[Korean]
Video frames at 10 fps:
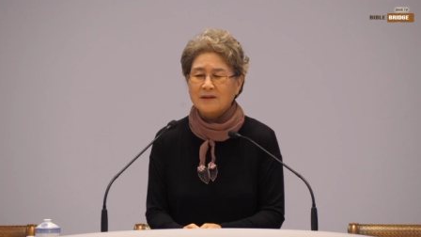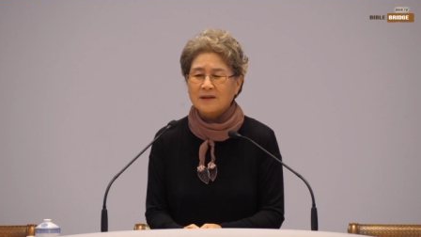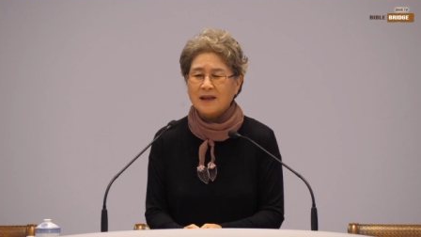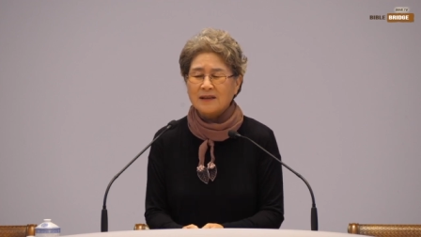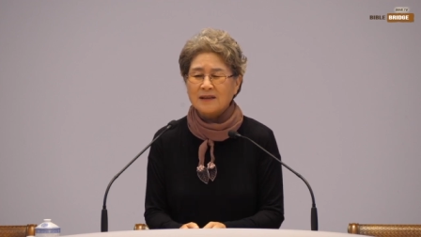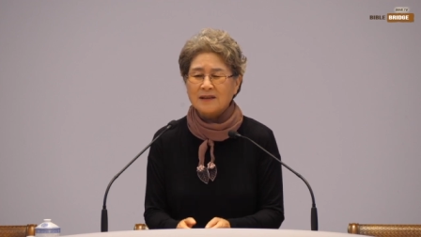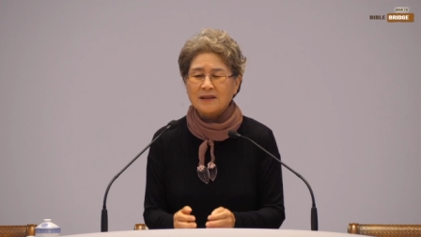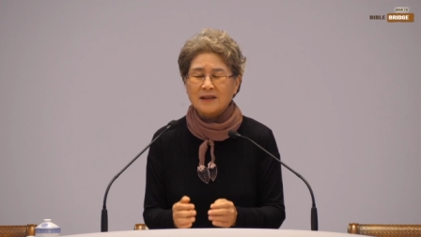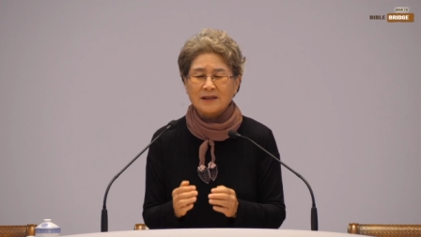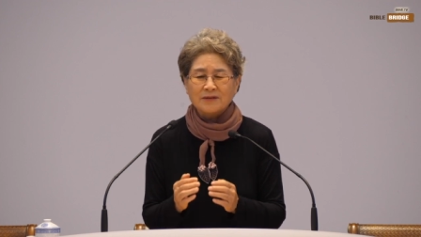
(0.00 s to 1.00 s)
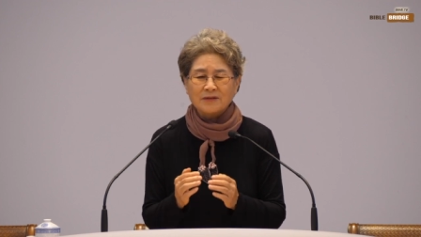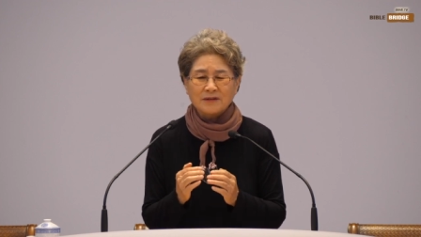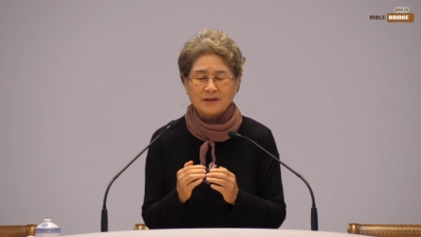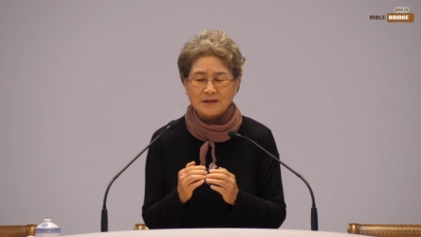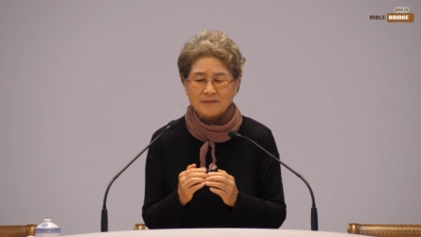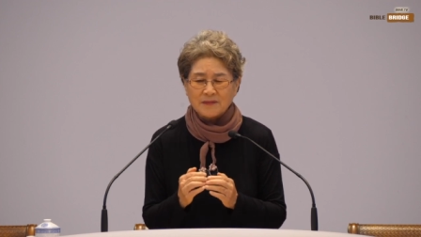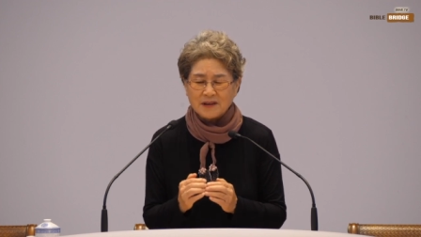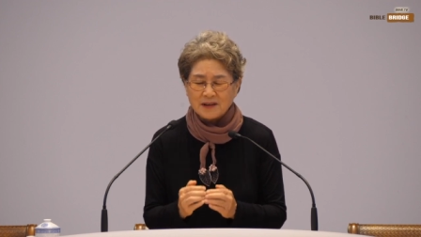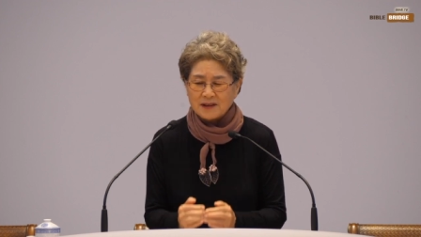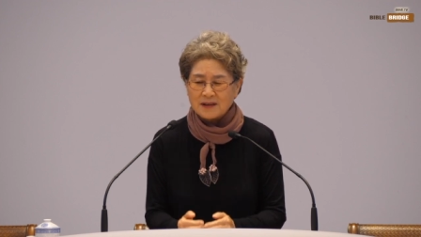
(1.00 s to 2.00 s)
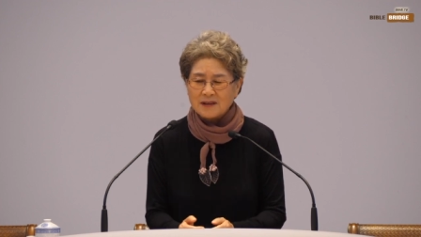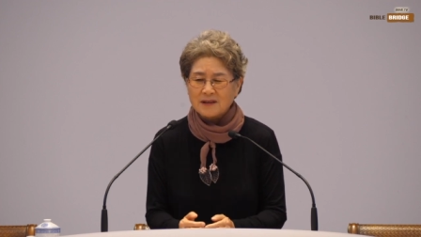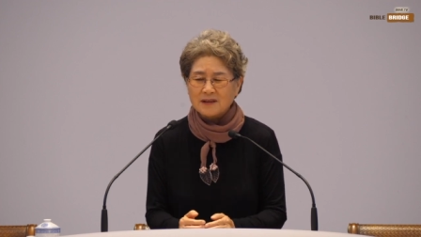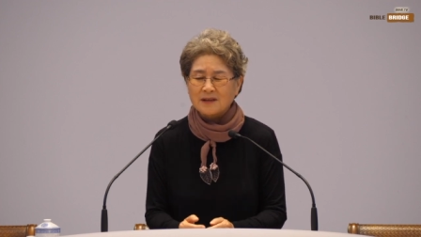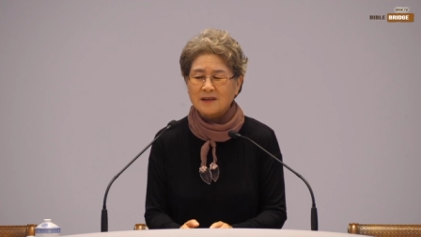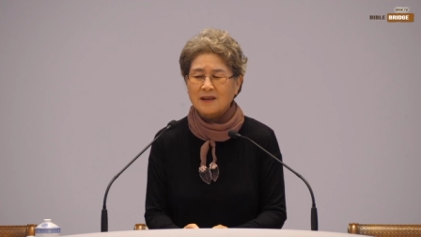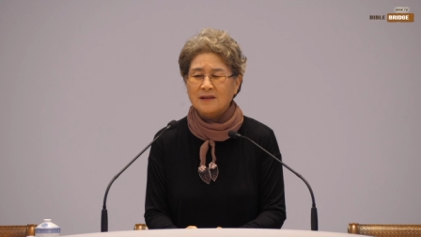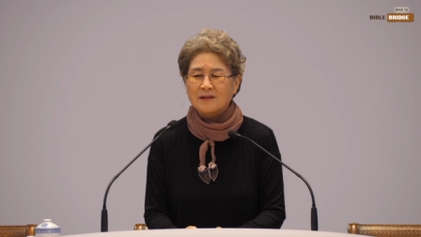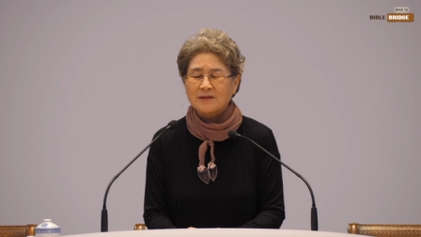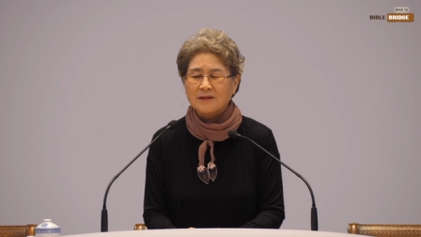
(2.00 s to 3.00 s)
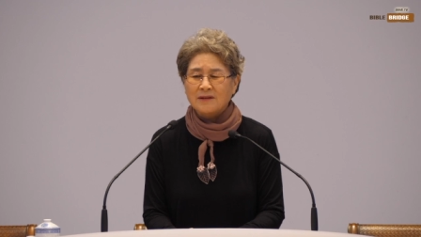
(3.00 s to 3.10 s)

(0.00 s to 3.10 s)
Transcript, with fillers: 다니엘 세 친구처럼 뜻을 정하시고